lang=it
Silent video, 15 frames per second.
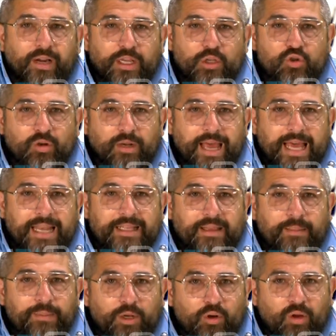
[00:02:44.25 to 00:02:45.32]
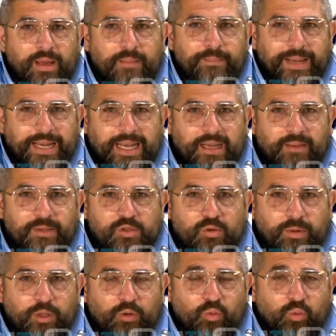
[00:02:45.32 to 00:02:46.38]
regionale Tablino Campanelli, ma
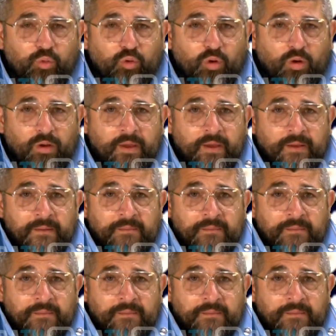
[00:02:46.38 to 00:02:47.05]
soprattutto